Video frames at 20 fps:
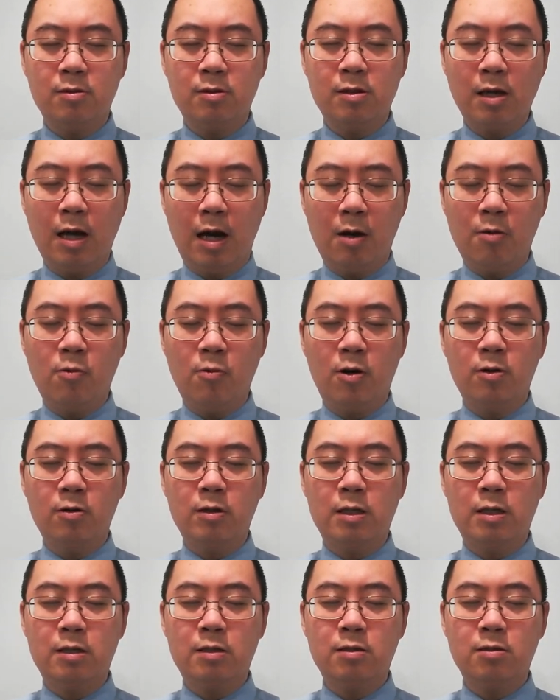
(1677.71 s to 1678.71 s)
仰望
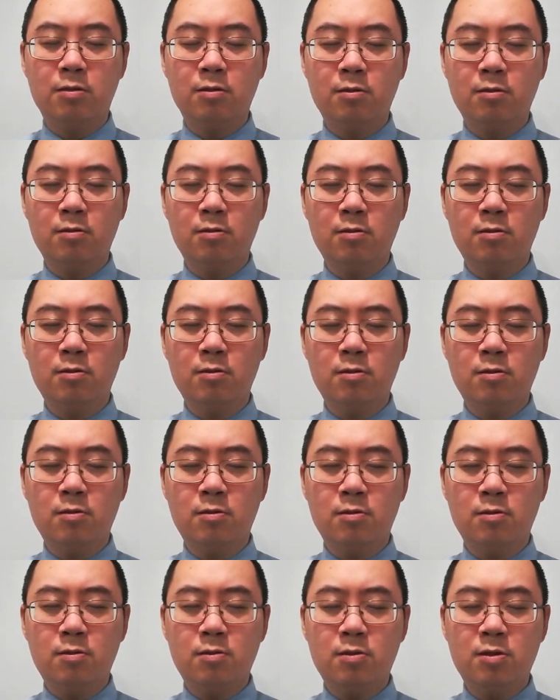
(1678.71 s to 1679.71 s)
你、
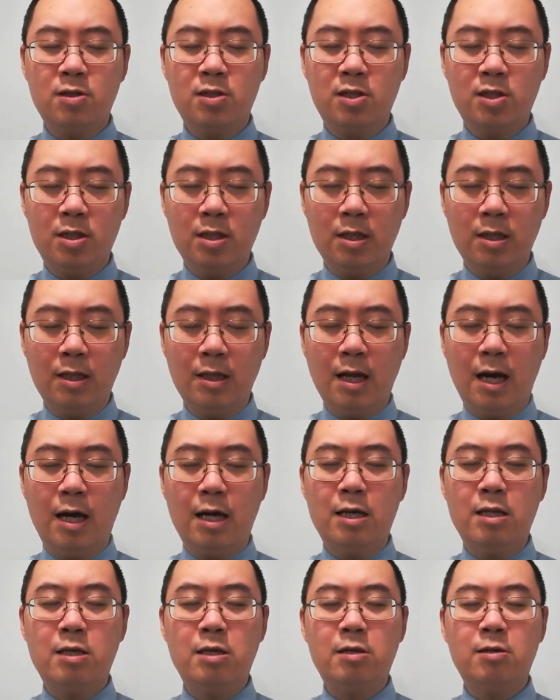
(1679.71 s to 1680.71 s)
信赖
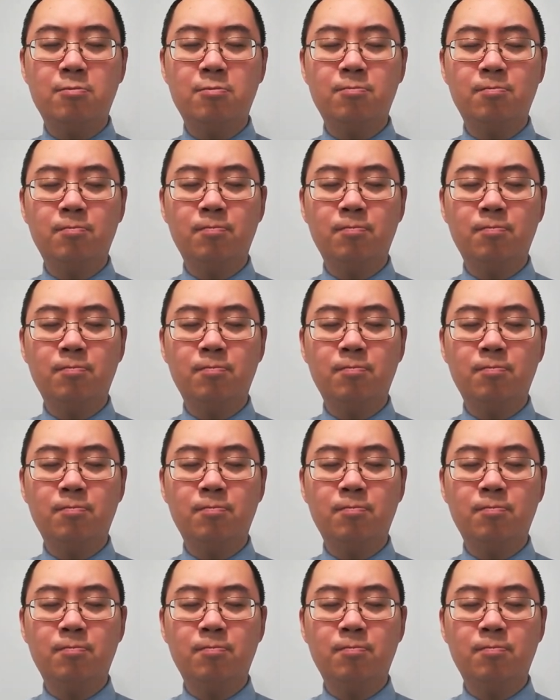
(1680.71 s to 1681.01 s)
你。